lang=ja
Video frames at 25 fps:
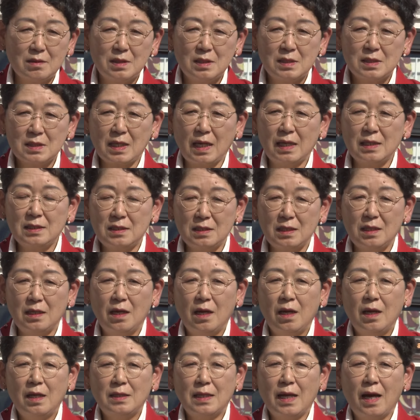しかし
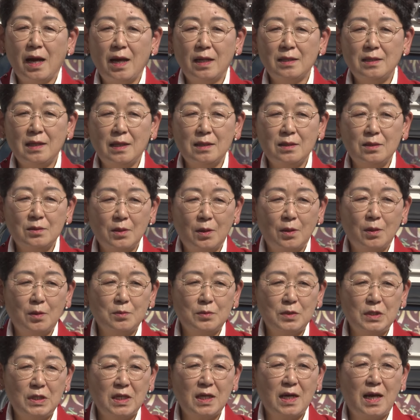長年の
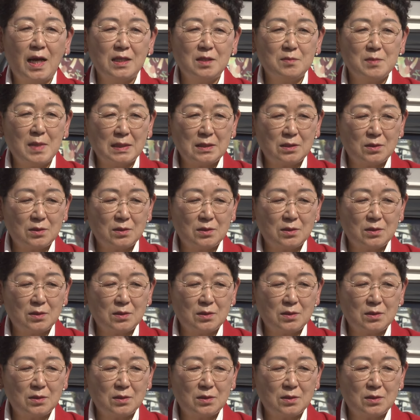無理がありま